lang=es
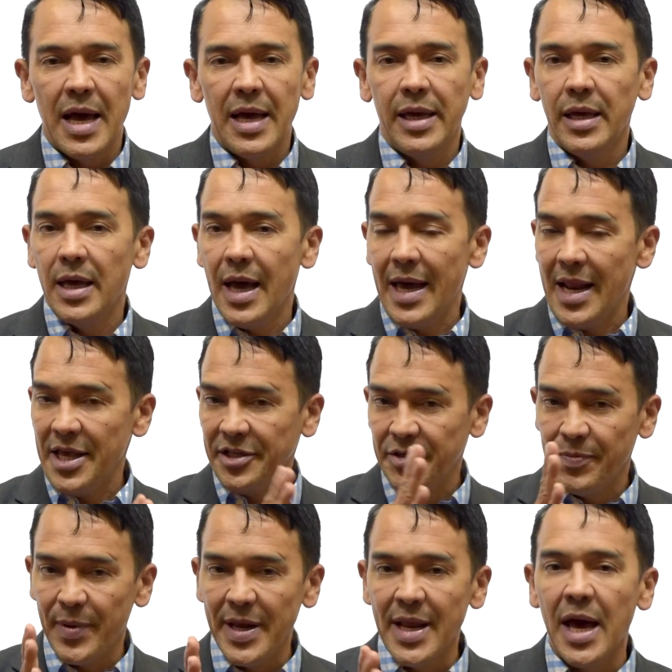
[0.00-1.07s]
eh, a la
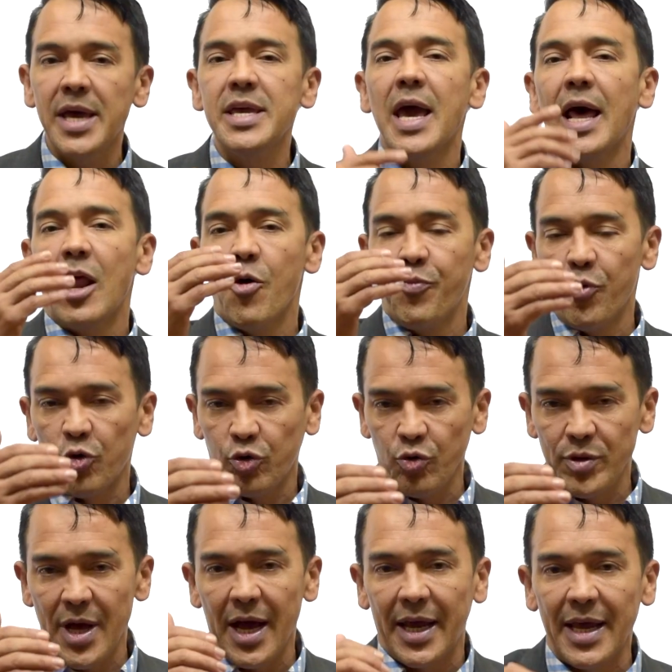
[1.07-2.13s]
disciplina y a la
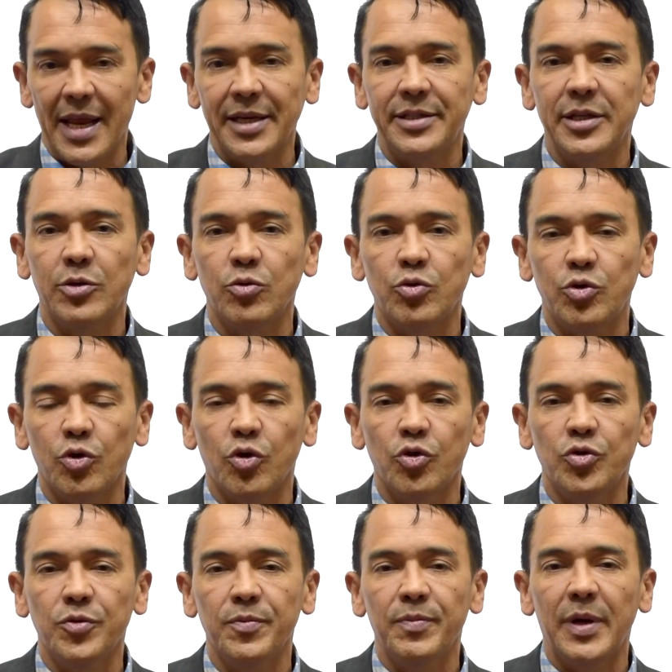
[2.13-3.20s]
oportunidad que la institución